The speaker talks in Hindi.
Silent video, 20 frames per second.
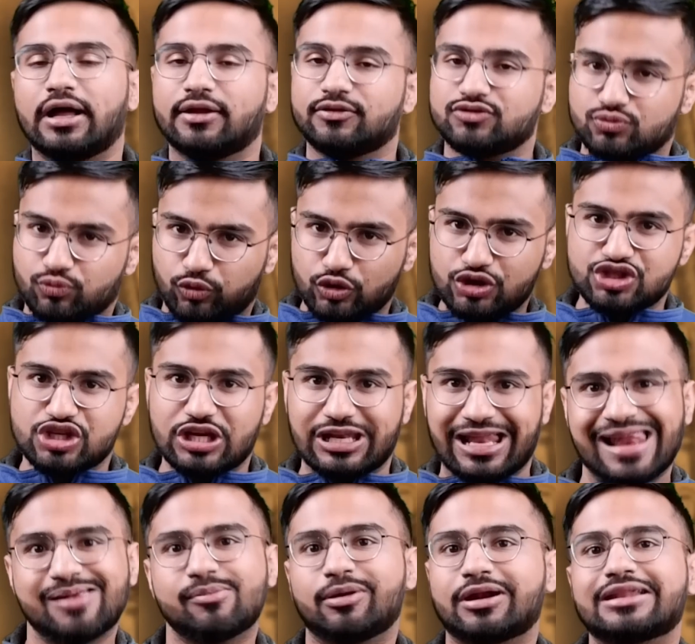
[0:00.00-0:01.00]
हाँ वो नीचे
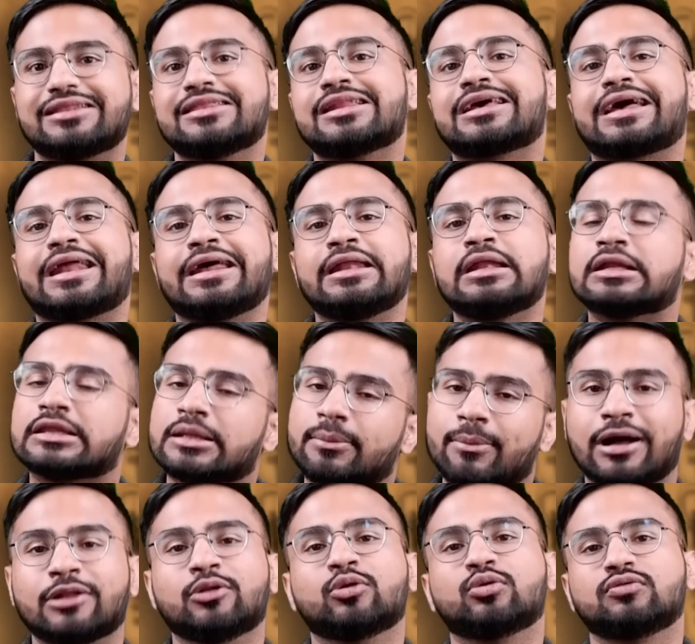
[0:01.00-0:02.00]
लाल बटन दिख रहा है ना
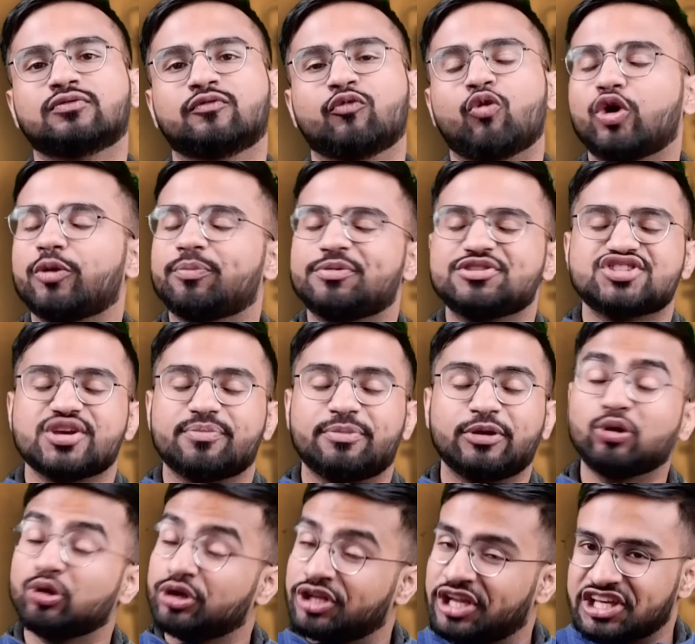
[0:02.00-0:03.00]
दबा दो वोट
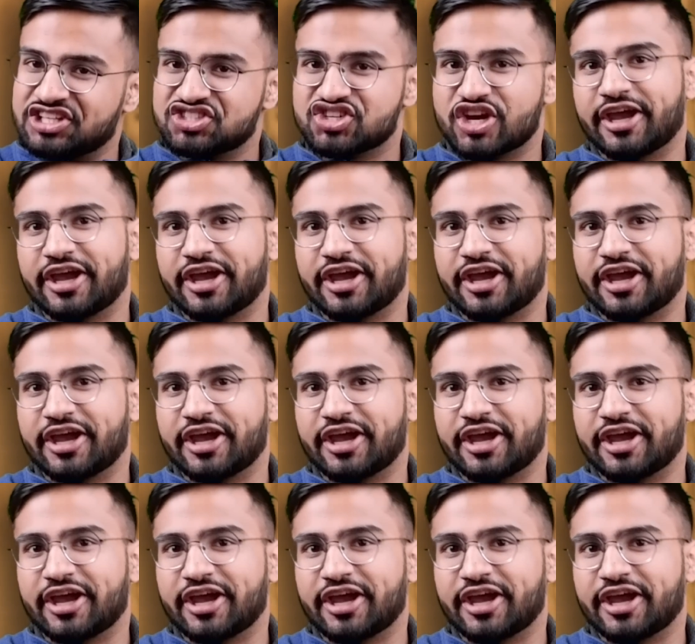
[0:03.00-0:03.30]
बीजेपी को नहीं